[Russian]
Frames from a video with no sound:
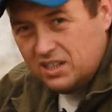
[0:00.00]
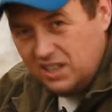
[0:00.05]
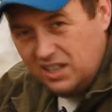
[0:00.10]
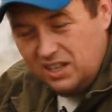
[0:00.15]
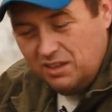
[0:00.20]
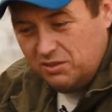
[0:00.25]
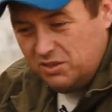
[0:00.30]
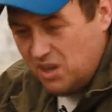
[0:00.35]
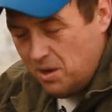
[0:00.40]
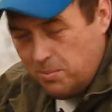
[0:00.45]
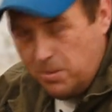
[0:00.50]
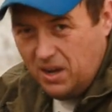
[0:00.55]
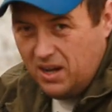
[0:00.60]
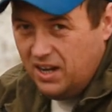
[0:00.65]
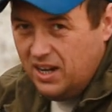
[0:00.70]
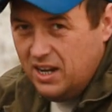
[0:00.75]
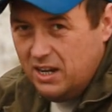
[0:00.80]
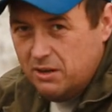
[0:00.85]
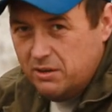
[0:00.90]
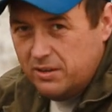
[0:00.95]
стыки все
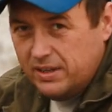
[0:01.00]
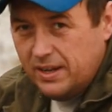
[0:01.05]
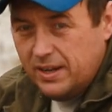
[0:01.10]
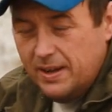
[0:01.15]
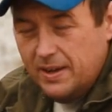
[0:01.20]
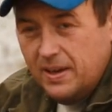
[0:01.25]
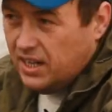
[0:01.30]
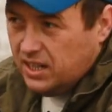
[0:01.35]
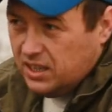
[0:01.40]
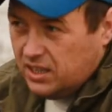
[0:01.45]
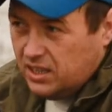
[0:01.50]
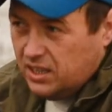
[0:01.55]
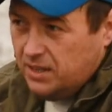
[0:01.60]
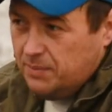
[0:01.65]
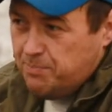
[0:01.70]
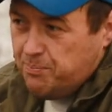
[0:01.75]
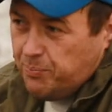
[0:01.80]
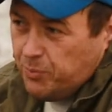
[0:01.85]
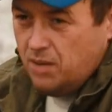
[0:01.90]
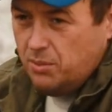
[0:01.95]
проклеивать.
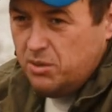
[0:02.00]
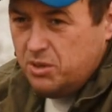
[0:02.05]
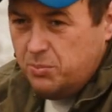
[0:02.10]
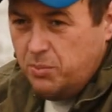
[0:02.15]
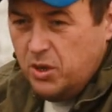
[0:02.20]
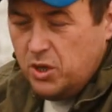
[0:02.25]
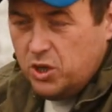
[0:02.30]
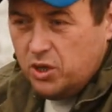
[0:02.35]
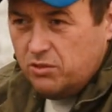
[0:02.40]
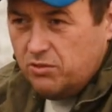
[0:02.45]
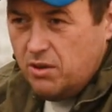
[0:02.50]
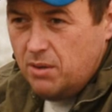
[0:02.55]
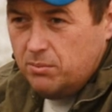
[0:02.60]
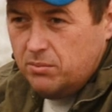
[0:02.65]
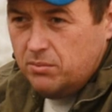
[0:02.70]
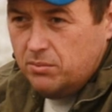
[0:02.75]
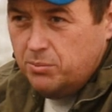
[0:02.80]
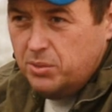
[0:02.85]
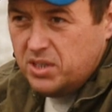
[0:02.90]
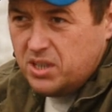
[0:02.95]
Это обеспечит
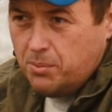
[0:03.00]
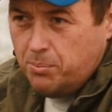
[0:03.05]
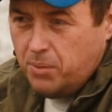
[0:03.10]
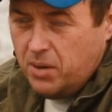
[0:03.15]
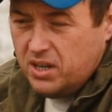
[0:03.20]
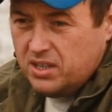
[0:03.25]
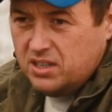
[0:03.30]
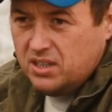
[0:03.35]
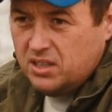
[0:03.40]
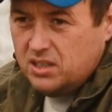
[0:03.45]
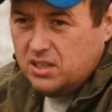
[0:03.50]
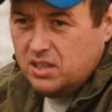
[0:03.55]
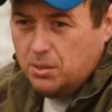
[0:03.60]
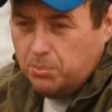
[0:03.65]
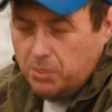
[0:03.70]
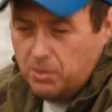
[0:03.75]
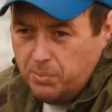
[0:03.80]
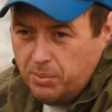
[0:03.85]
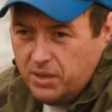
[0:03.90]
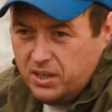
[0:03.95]
вам безопасность
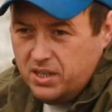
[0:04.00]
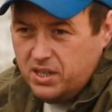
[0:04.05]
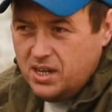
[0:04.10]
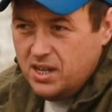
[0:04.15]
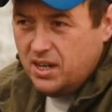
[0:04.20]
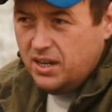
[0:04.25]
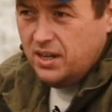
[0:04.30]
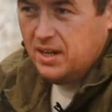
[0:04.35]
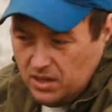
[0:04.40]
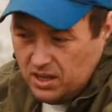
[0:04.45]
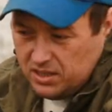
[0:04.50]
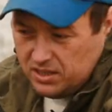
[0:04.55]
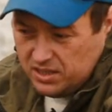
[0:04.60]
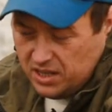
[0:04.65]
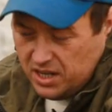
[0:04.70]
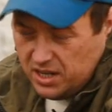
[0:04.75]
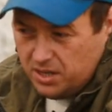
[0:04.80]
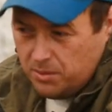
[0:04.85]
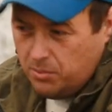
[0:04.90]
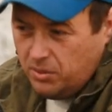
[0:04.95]
теплопотерь, а
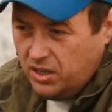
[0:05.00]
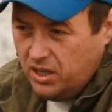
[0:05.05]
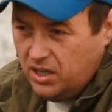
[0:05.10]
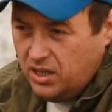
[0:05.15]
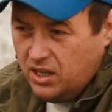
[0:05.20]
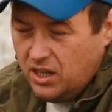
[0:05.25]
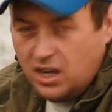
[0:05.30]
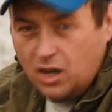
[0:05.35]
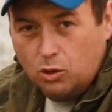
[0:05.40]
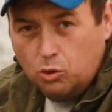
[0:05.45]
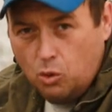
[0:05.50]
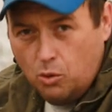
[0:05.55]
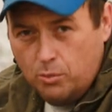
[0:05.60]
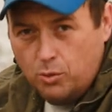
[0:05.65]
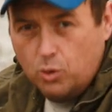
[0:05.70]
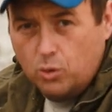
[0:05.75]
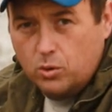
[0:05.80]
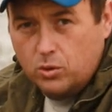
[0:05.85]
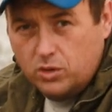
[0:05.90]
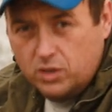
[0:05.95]
с этим и
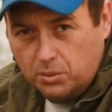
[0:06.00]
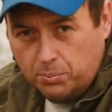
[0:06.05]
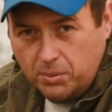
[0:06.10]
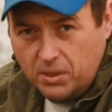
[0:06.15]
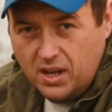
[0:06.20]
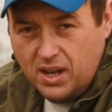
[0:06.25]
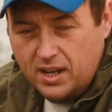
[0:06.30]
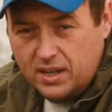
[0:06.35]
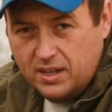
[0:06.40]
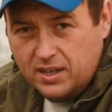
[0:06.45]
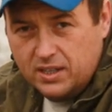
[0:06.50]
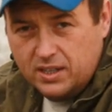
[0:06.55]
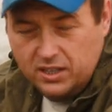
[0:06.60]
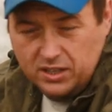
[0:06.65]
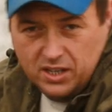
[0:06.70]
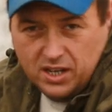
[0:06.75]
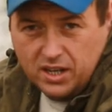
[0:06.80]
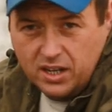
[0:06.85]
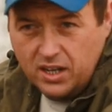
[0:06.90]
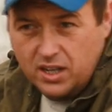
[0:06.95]
экономию тепла,
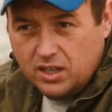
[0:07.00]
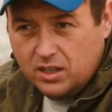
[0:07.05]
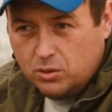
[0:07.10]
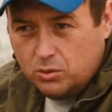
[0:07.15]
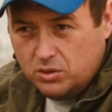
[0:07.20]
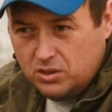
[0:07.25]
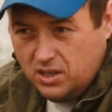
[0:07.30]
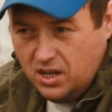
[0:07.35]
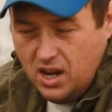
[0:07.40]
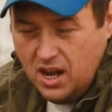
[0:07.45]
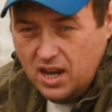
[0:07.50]
энергии, то есть